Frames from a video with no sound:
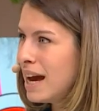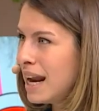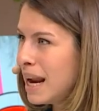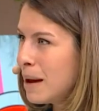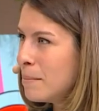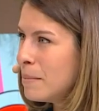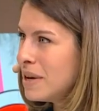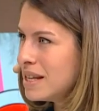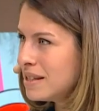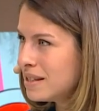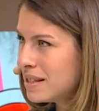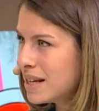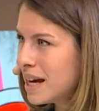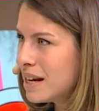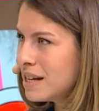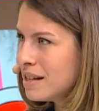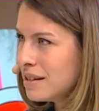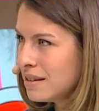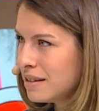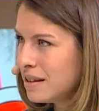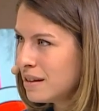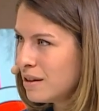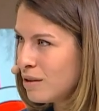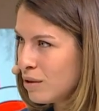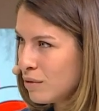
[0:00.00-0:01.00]
à la
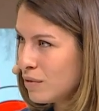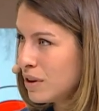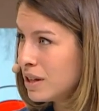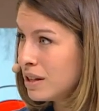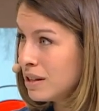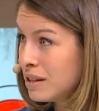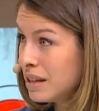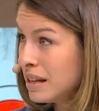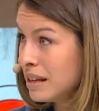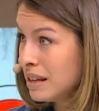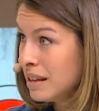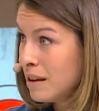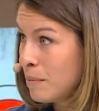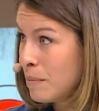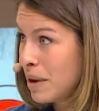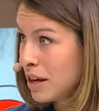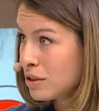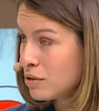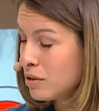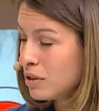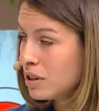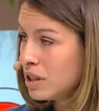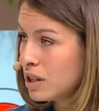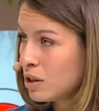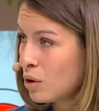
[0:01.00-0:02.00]
bestialité en fait des,
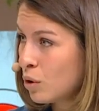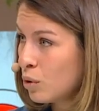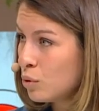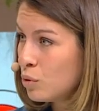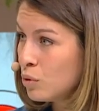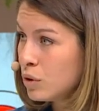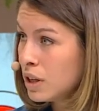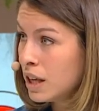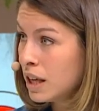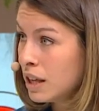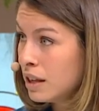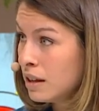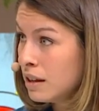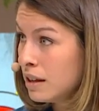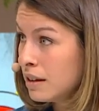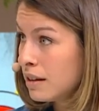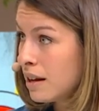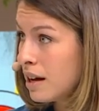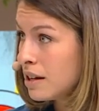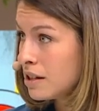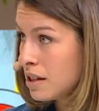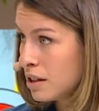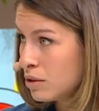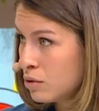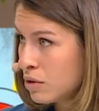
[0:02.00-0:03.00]
personnes qui ont eu des,
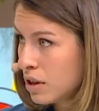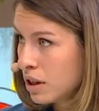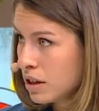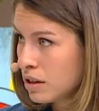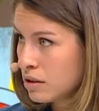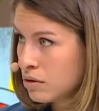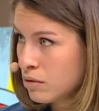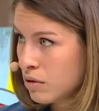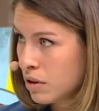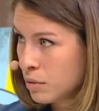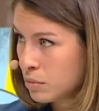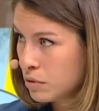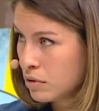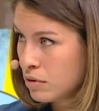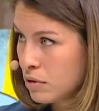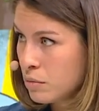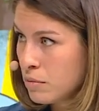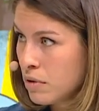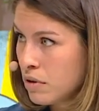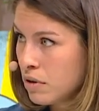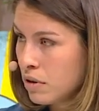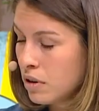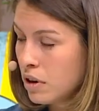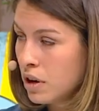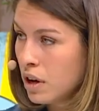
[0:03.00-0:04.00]
trajectoires qui sont
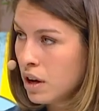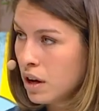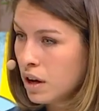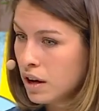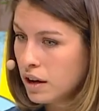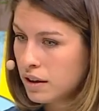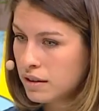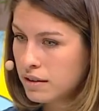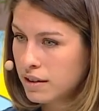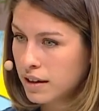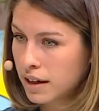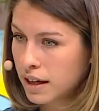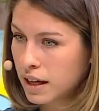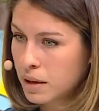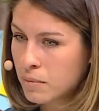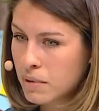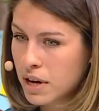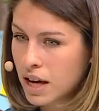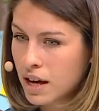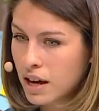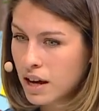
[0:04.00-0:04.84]
absolument euh, terribles.